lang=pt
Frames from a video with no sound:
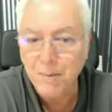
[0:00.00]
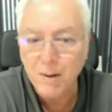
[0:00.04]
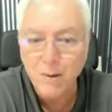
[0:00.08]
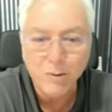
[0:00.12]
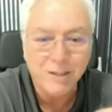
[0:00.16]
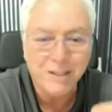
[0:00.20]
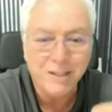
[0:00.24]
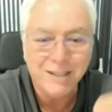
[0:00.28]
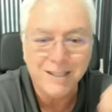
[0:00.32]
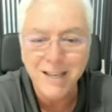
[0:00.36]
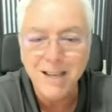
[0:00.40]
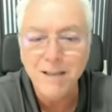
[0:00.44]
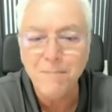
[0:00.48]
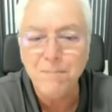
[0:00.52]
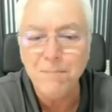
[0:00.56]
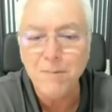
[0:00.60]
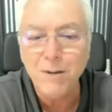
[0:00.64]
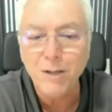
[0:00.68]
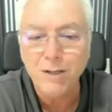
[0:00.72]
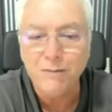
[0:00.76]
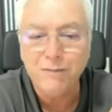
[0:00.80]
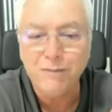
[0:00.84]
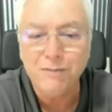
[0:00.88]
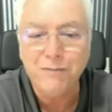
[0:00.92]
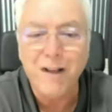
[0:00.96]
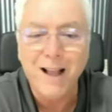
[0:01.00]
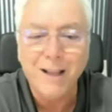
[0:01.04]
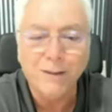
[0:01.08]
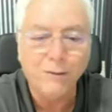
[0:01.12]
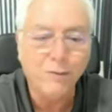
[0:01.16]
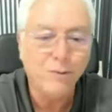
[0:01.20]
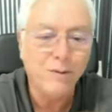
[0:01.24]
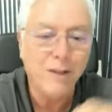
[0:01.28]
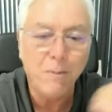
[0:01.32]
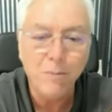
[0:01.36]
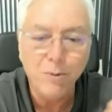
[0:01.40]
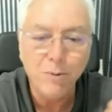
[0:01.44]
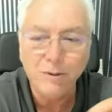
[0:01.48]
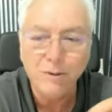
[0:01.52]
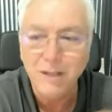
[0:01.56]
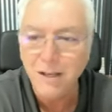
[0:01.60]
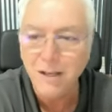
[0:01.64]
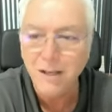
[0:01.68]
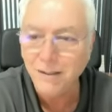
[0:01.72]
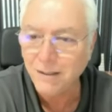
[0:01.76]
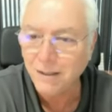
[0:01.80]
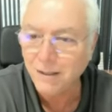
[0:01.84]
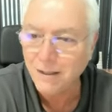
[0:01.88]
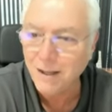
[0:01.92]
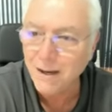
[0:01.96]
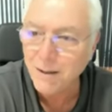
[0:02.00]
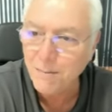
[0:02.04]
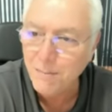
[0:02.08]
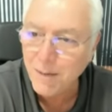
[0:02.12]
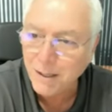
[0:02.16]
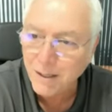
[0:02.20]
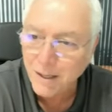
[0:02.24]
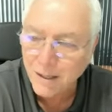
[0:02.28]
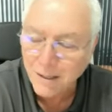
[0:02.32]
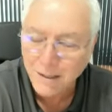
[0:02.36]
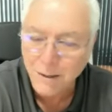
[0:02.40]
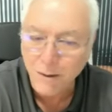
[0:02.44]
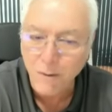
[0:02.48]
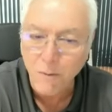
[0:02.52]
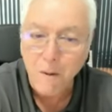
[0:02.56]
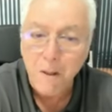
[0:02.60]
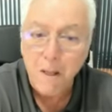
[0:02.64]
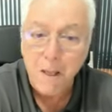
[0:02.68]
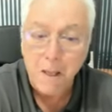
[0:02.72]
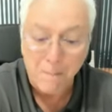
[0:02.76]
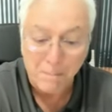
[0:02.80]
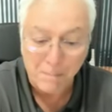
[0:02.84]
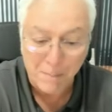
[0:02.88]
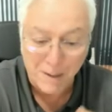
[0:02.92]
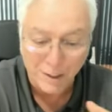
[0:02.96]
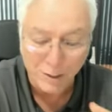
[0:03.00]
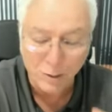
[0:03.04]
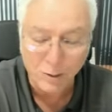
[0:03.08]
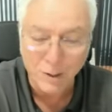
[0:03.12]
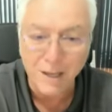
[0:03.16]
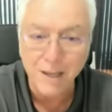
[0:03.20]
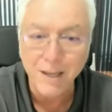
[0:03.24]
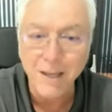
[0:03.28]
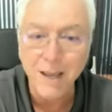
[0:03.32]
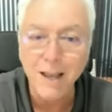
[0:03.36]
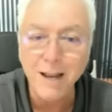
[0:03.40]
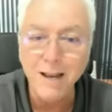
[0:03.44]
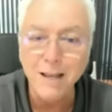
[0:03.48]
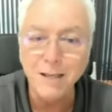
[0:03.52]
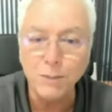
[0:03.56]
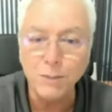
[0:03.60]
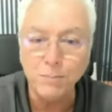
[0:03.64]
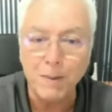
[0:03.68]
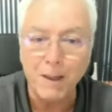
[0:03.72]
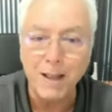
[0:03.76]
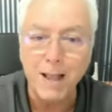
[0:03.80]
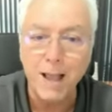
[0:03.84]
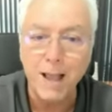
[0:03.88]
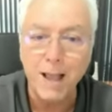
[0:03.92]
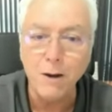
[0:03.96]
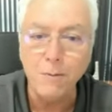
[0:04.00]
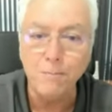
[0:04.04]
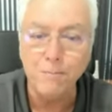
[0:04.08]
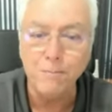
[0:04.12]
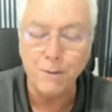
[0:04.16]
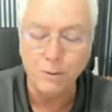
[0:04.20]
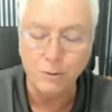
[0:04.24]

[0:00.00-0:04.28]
pelo simples fato da mudança da alimentação. E eles pegaram